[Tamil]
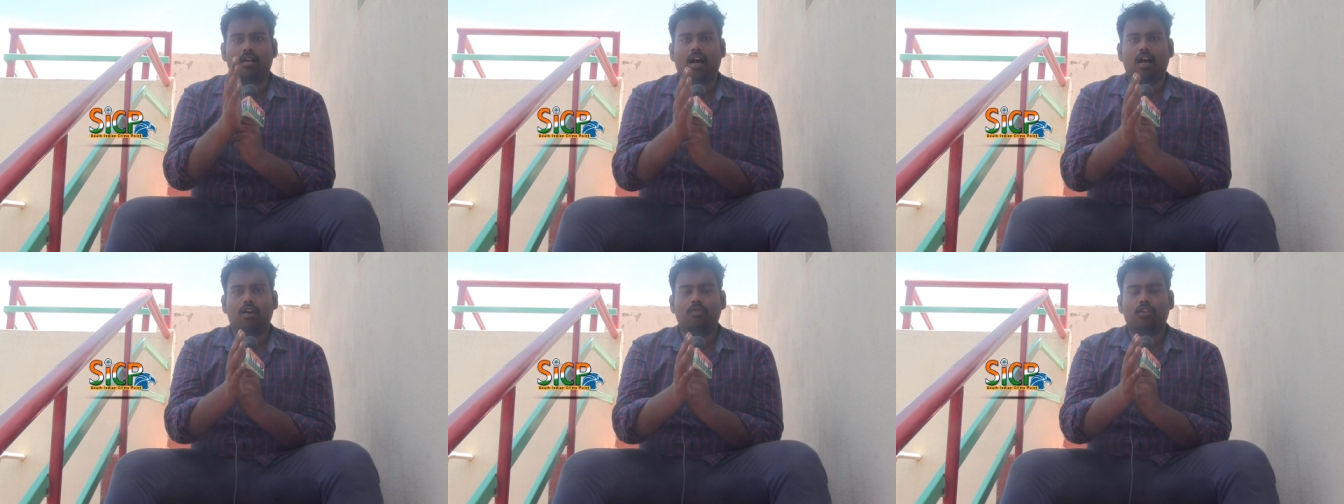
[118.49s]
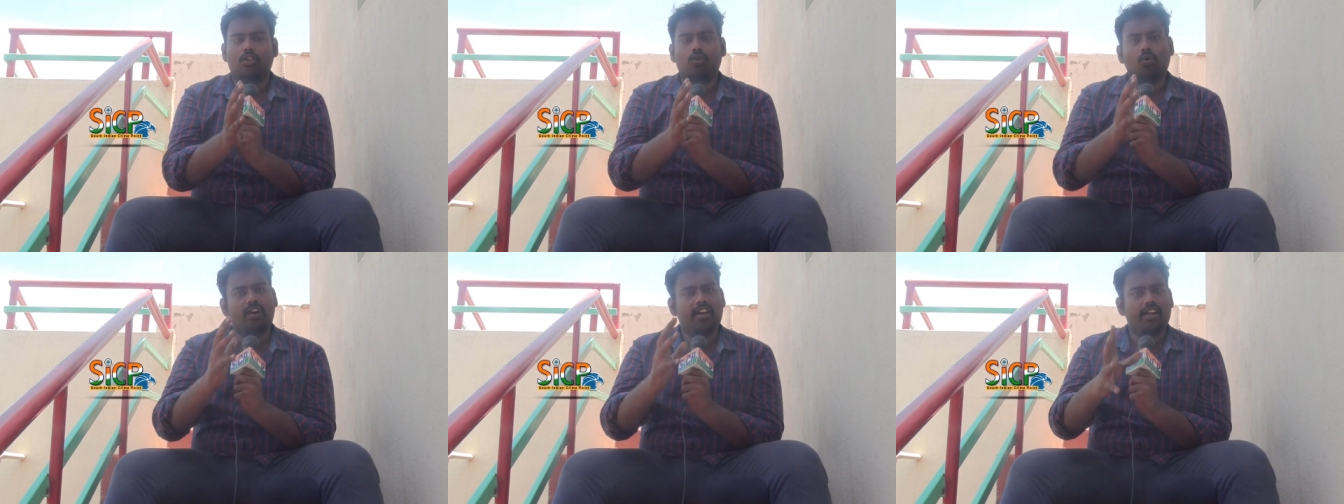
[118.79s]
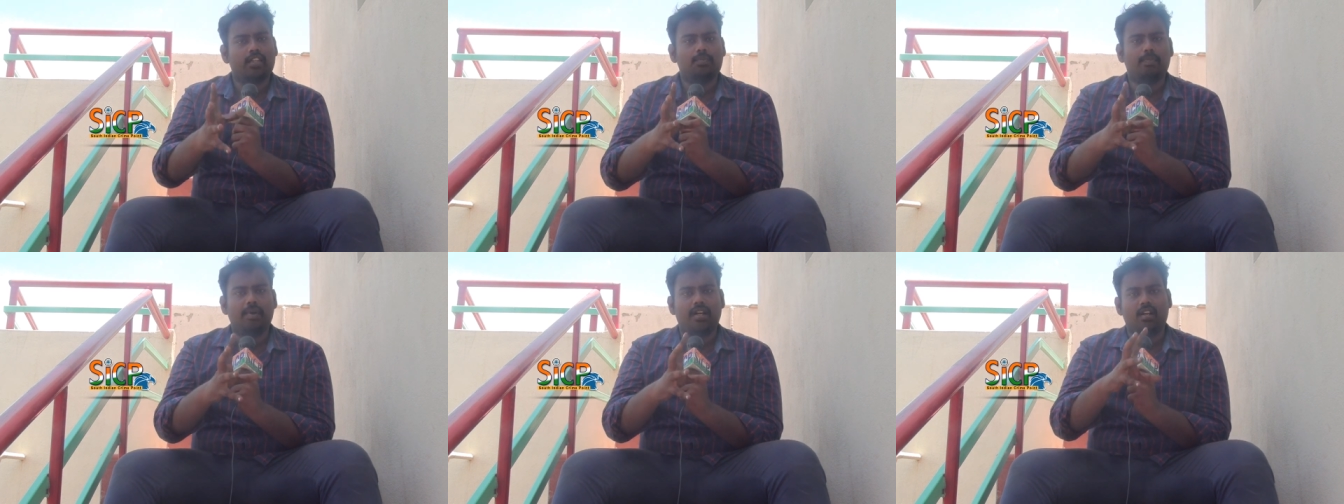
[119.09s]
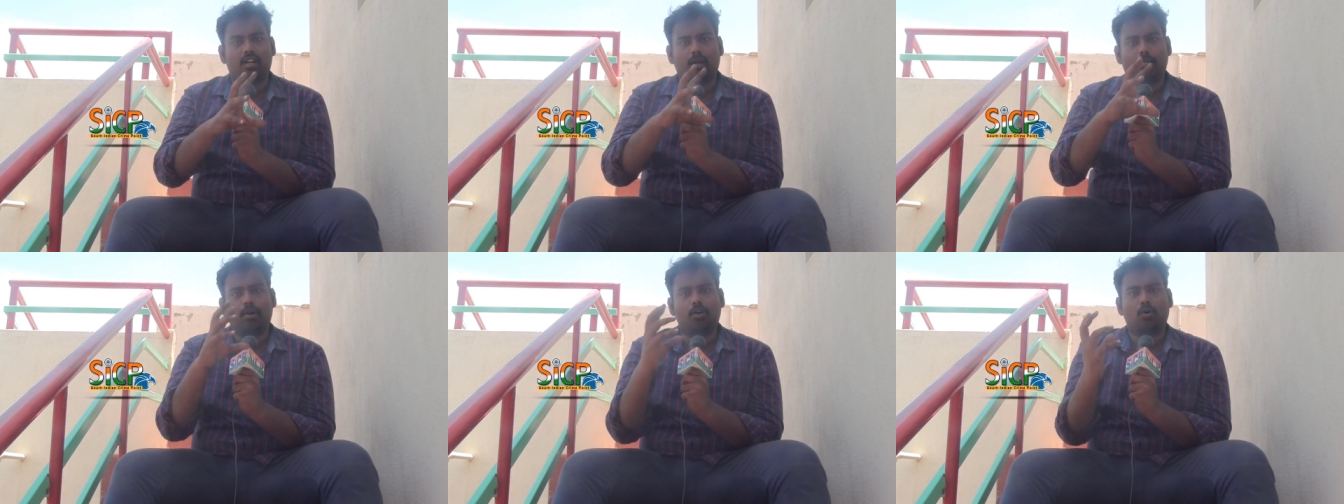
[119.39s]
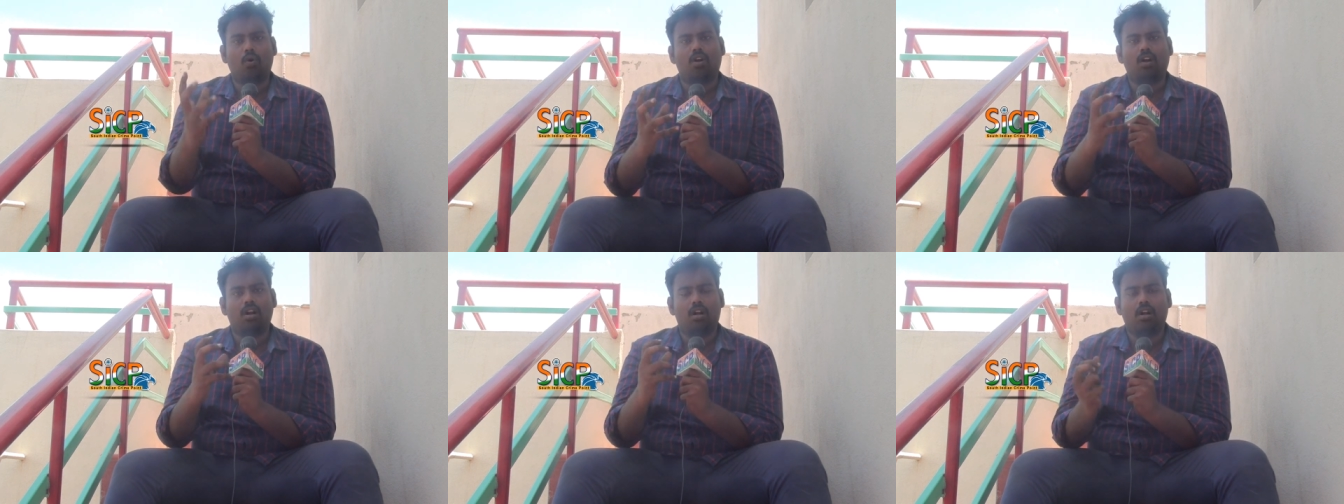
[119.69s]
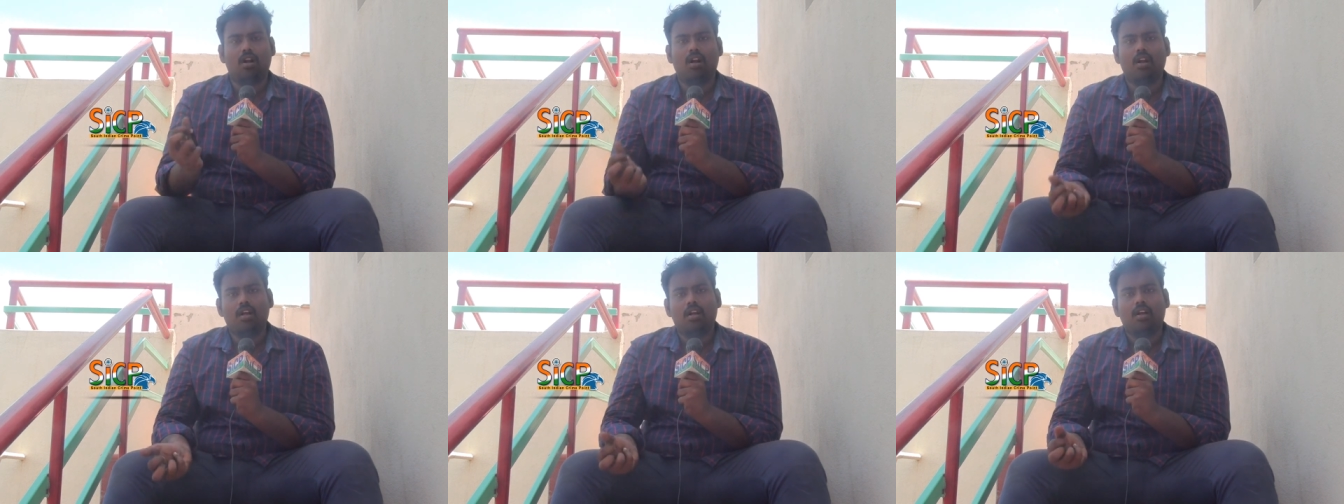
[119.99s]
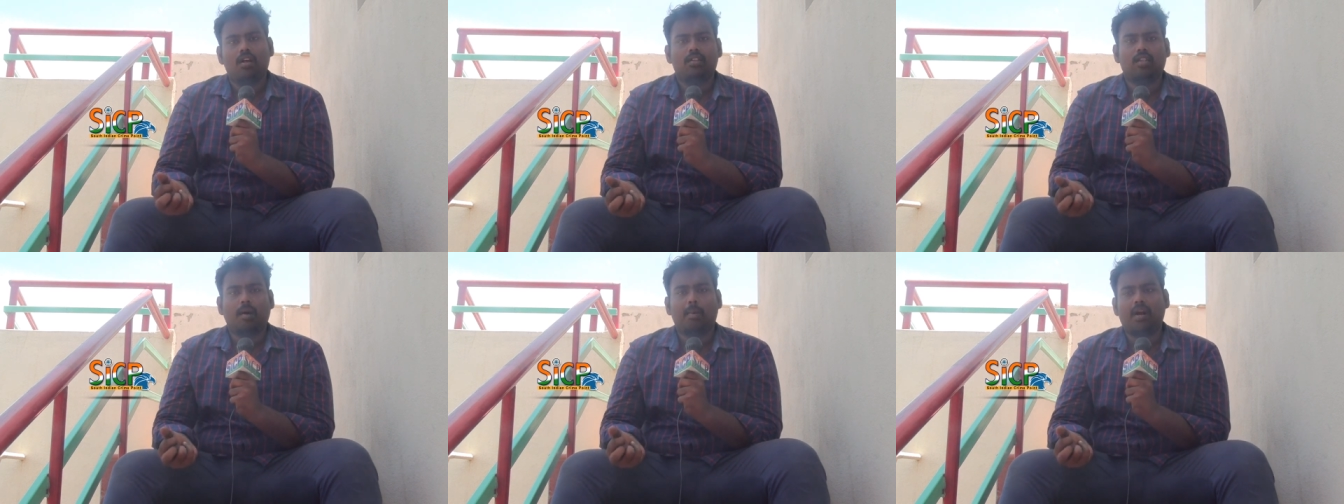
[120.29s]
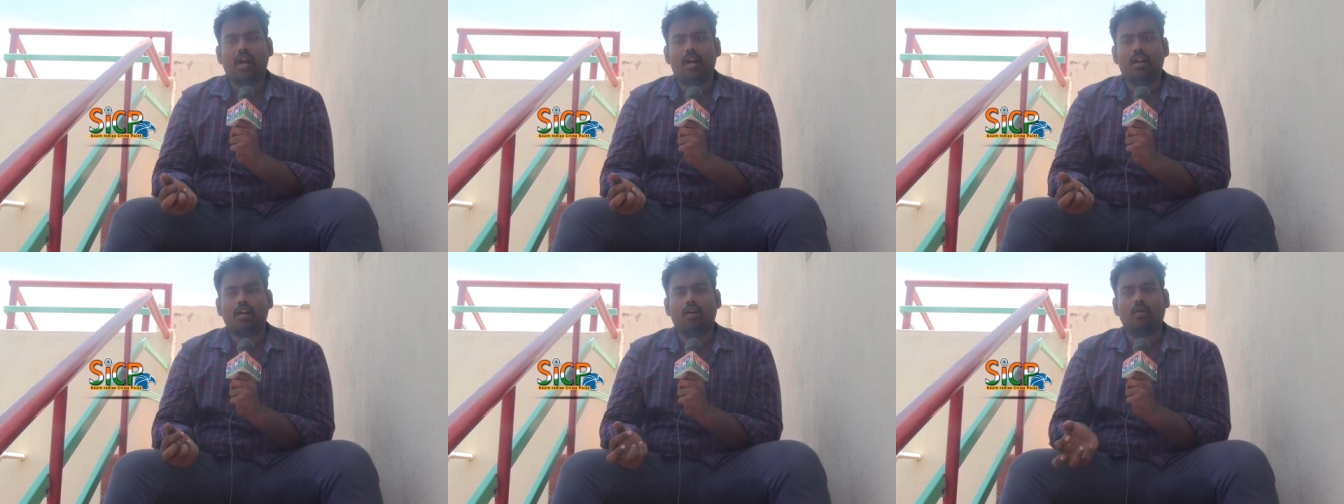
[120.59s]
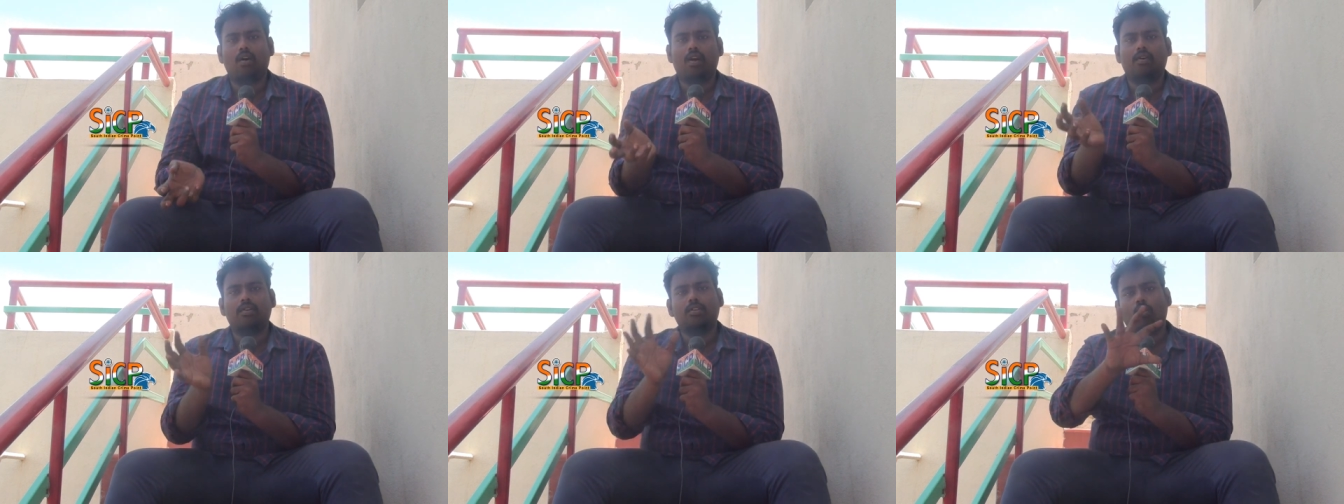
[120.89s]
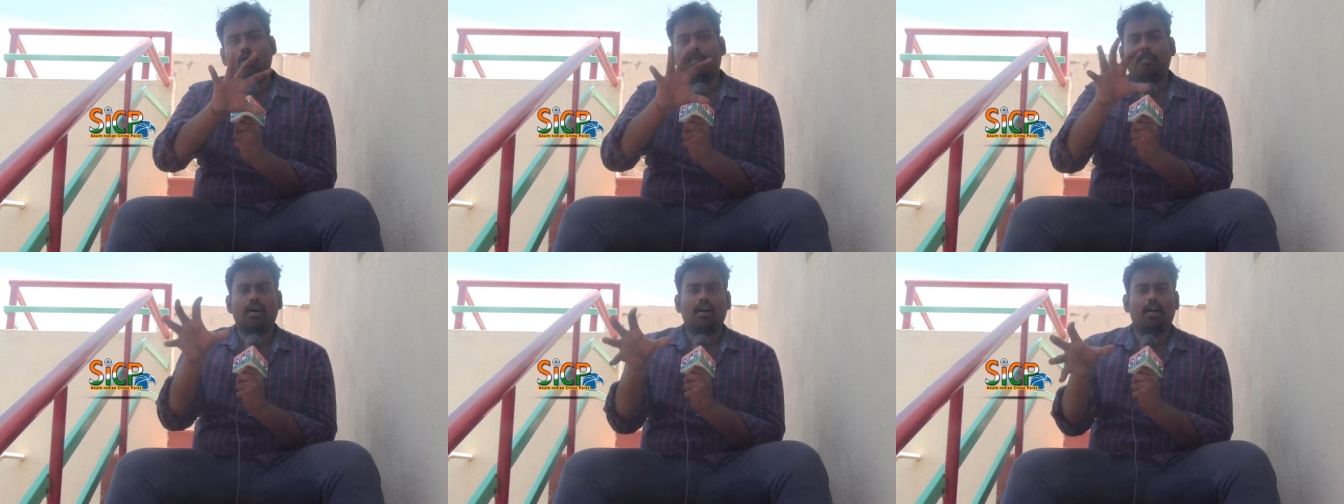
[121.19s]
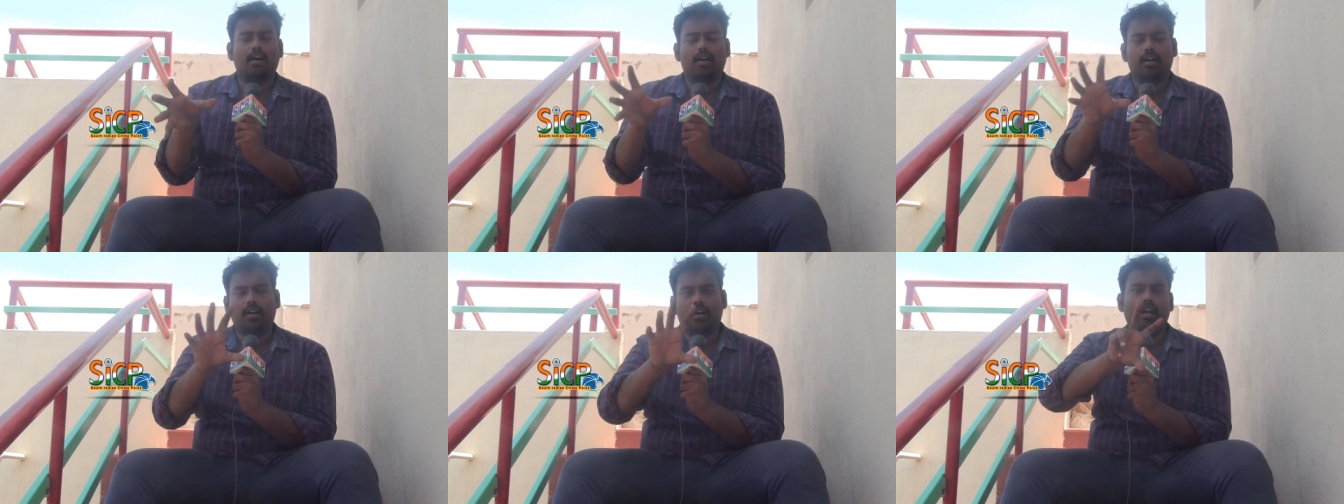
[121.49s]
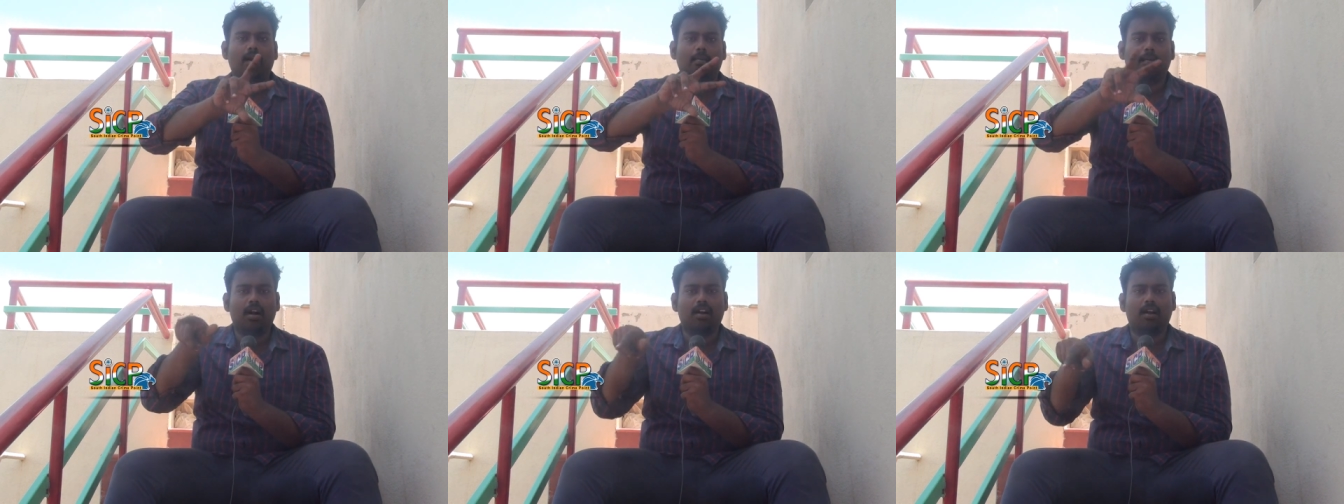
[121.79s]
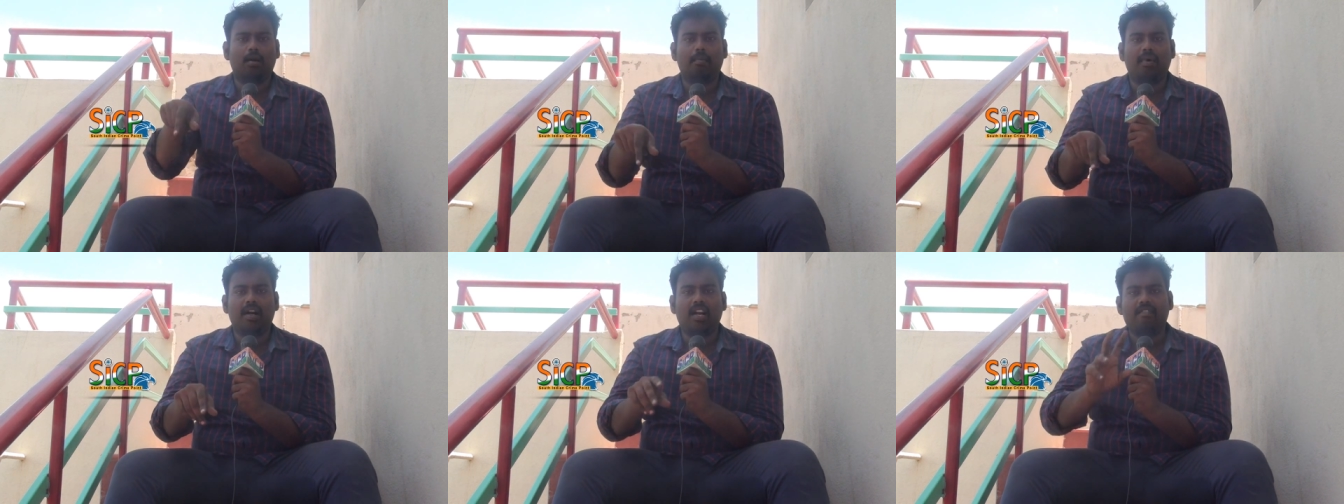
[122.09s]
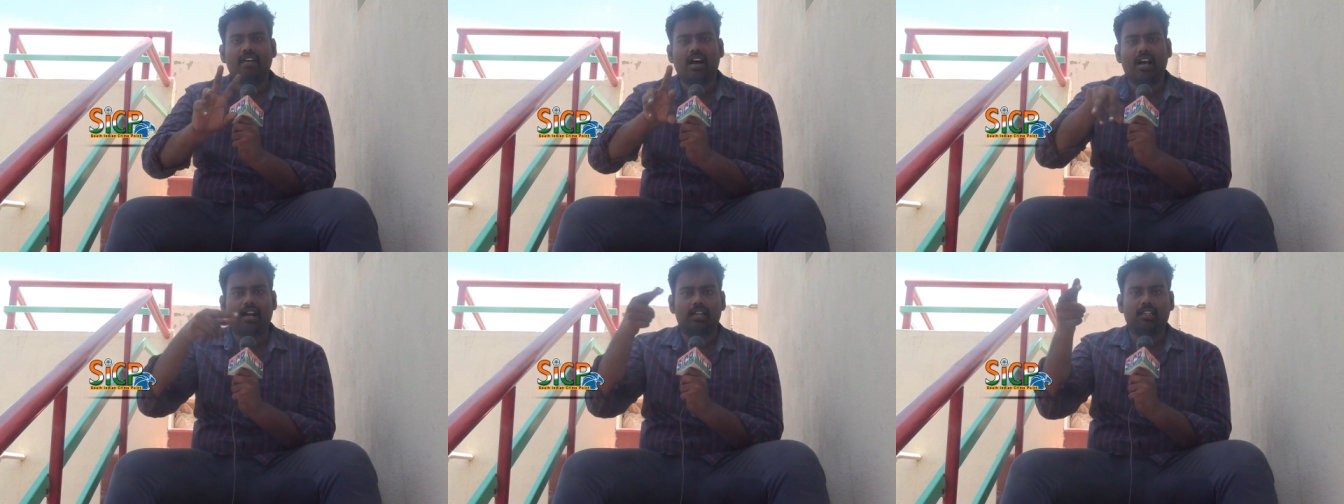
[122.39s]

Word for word: அறுபத்தோரு எஸ்பி நம்ம டோட்டல் தமிழ்நாட்டில் இருக்கவங்கள வந்து ரொம்ப இடமாற்றம் பண்ணி வேறு